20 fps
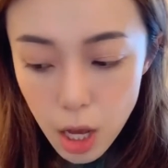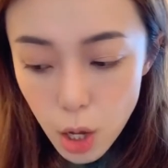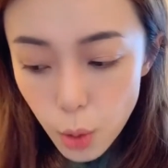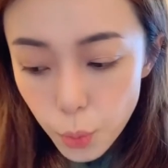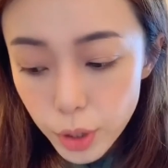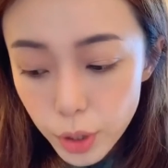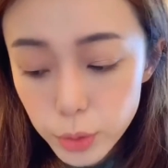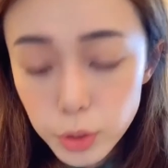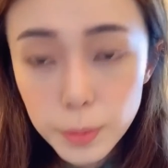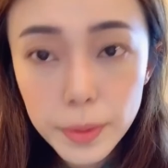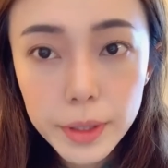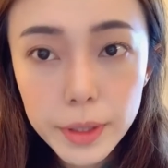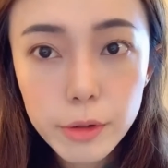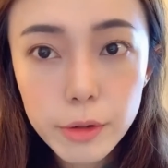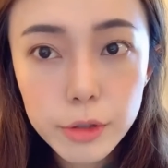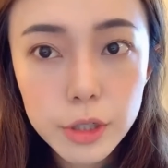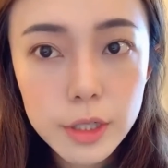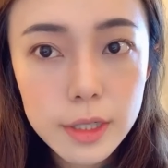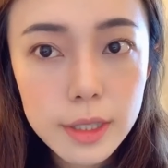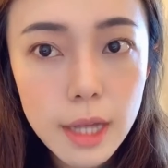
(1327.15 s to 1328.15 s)
我很多朋友
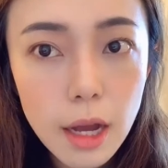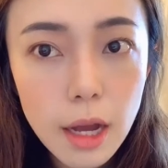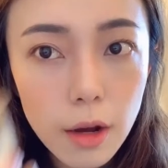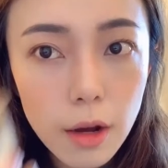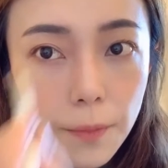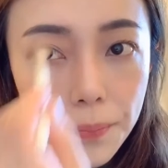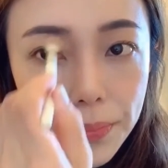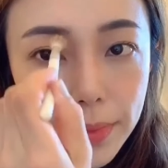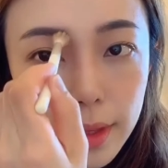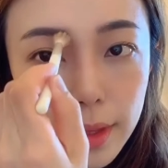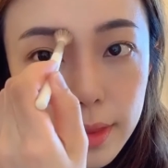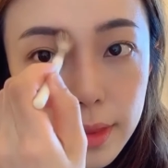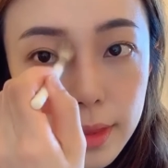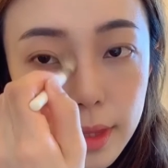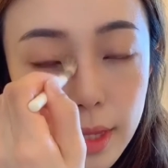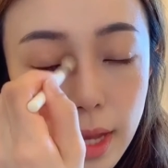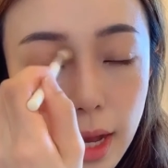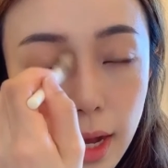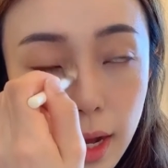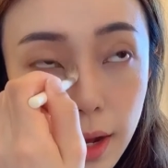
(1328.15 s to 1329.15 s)
是到
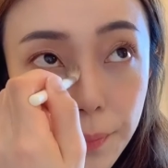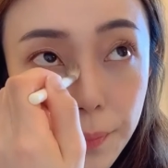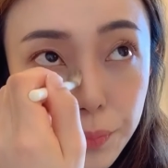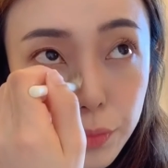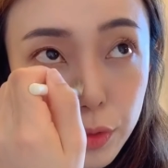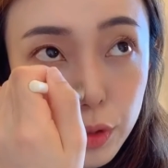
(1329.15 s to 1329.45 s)
呃